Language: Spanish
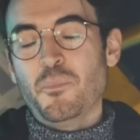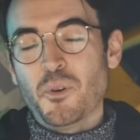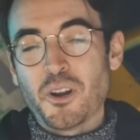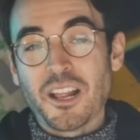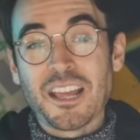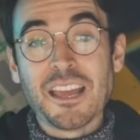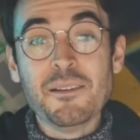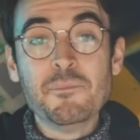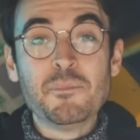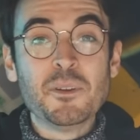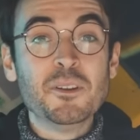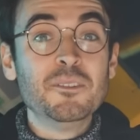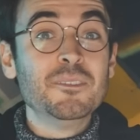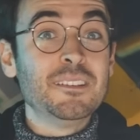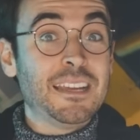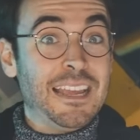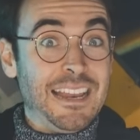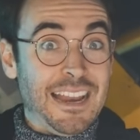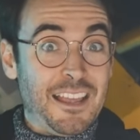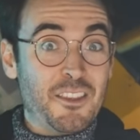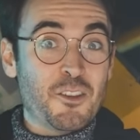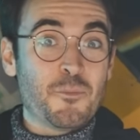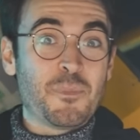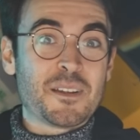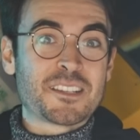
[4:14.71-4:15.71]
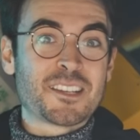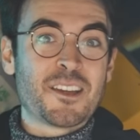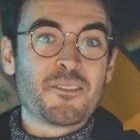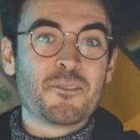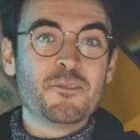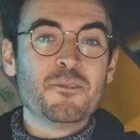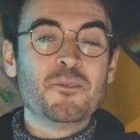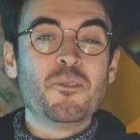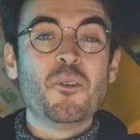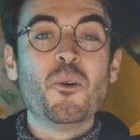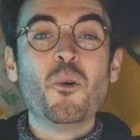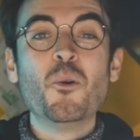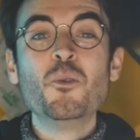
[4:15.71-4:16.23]
Por ejemplo, el año
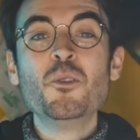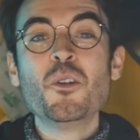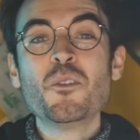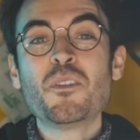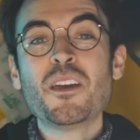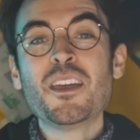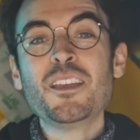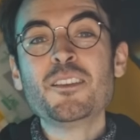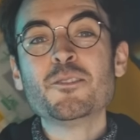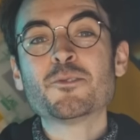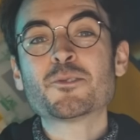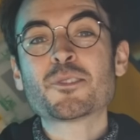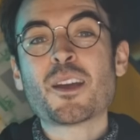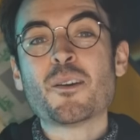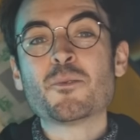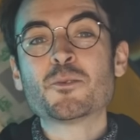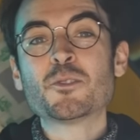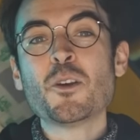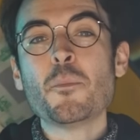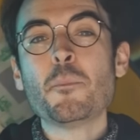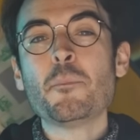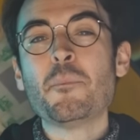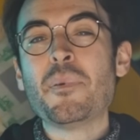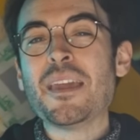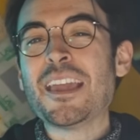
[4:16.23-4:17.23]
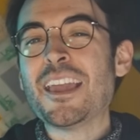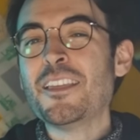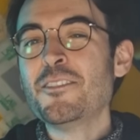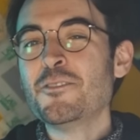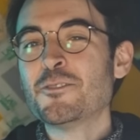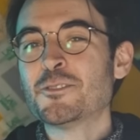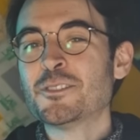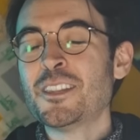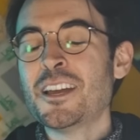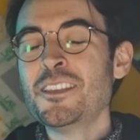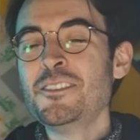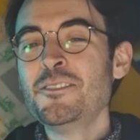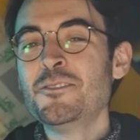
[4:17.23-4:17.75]
pasado, uno de ellos causó
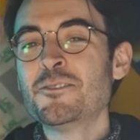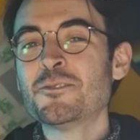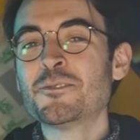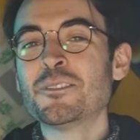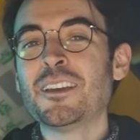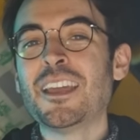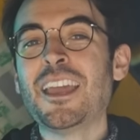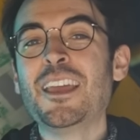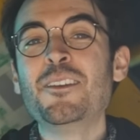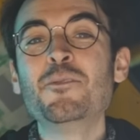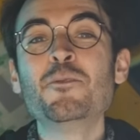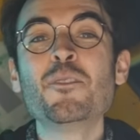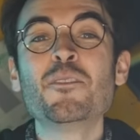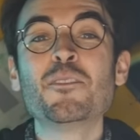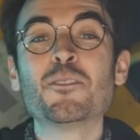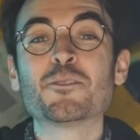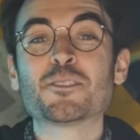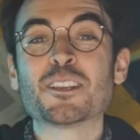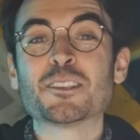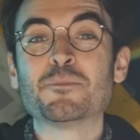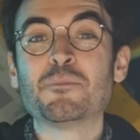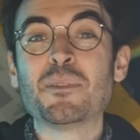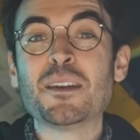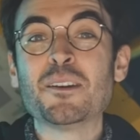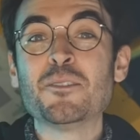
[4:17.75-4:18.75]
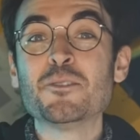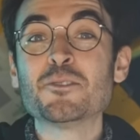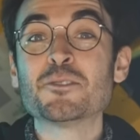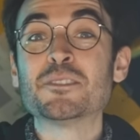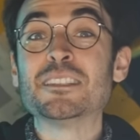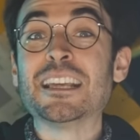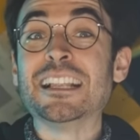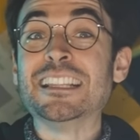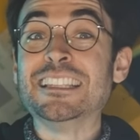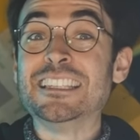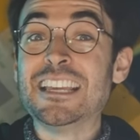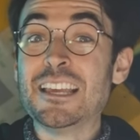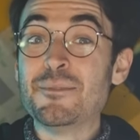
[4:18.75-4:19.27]
pequeños daños en uno de los espejos
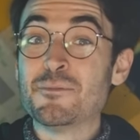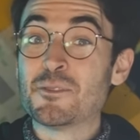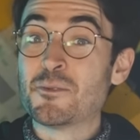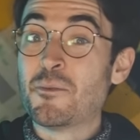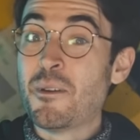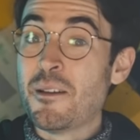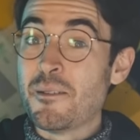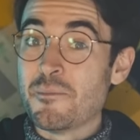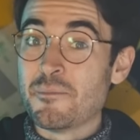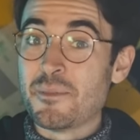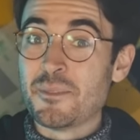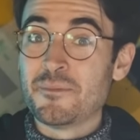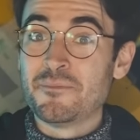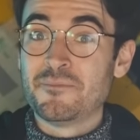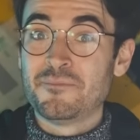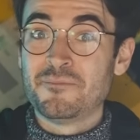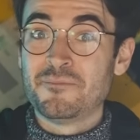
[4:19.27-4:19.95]
del James Webb,